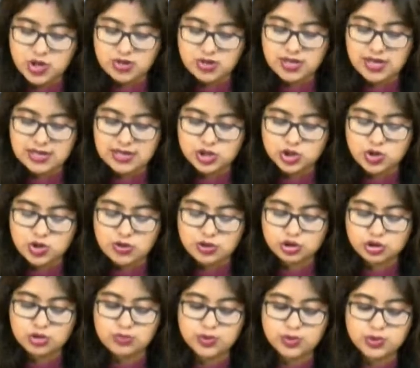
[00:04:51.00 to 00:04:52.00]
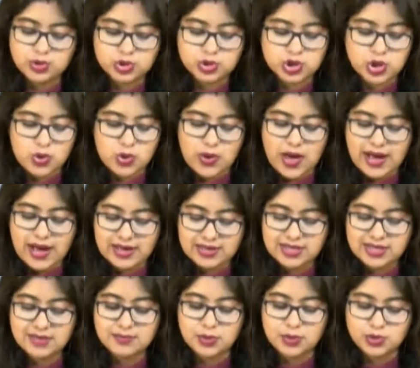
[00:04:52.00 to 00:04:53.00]
সরকারের স্বরাষ্ট্রমন্ত্রক সহ
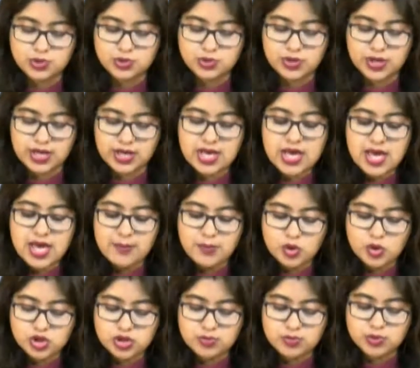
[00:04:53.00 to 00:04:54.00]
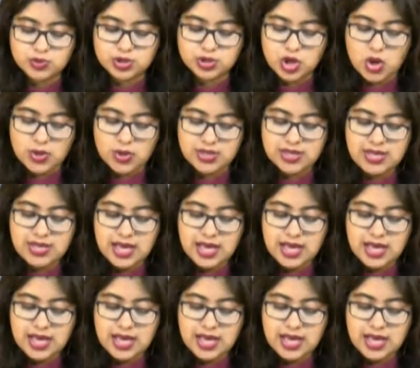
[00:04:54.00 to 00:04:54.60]
একাধিক মন্ত্রী মন্ত্রকে প্রতিমন্ত্রী হন